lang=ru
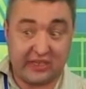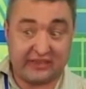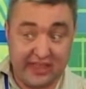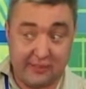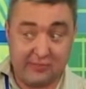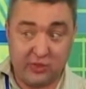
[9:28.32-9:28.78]

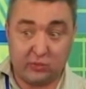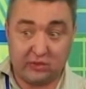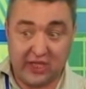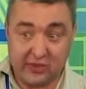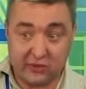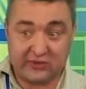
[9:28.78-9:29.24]
там, где
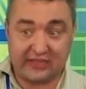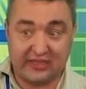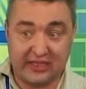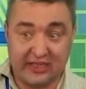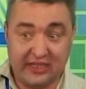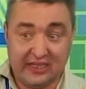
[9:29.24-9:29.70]

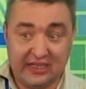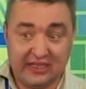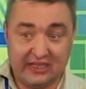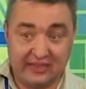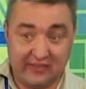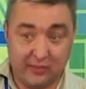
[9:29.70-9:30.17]
удается,
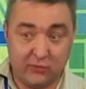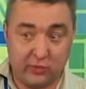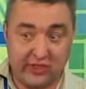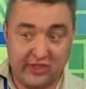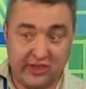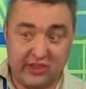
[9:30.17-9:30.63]
э, во
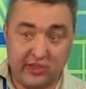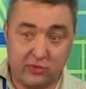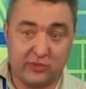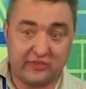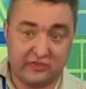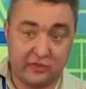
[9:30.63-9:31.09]
многих
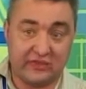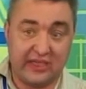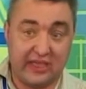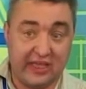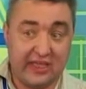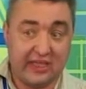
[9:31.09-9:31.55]
регионах
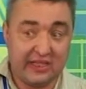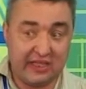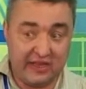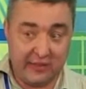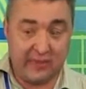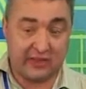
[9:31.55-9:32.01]
все-таки
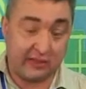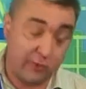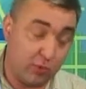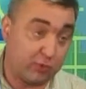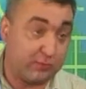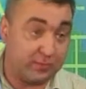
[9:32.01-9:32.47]
ребята
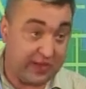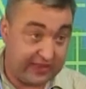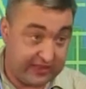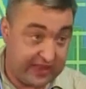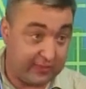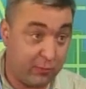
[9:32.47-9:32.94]
могут
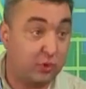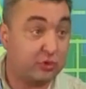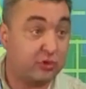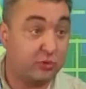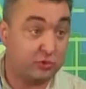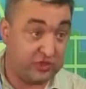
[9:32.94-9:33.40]
прийти,
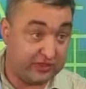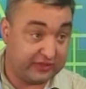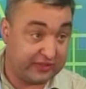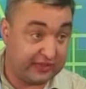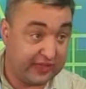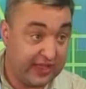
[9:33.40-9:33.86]
могут
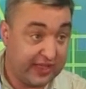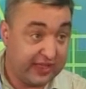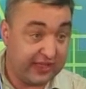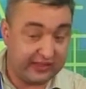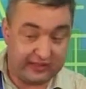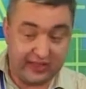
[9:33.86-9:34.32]
научиться.
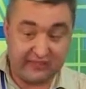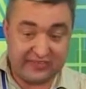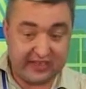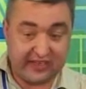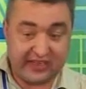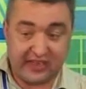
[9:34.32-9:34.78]
Вы, э, на
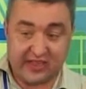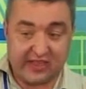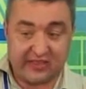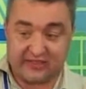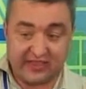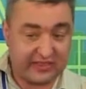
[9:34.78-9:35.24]
всех
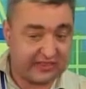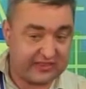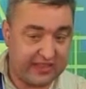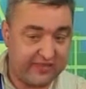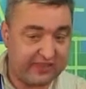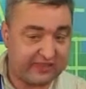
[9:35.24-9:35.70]
играть, на всех
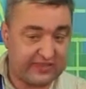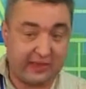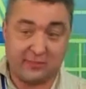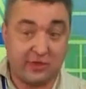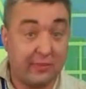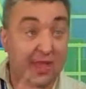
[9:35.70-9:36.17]
разновидностях,
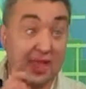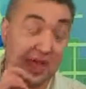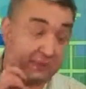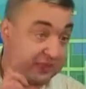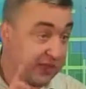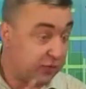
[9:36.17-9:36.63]
причем
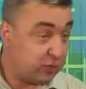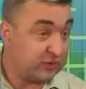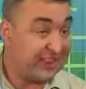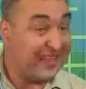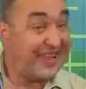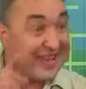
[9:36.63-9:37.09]

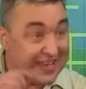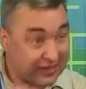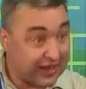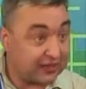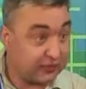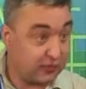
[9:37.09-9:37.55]
абсолютно
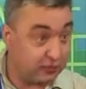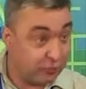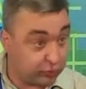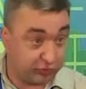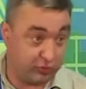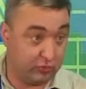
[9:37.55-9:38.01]
разную
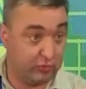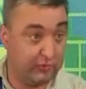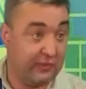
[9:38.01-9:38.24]
музыку.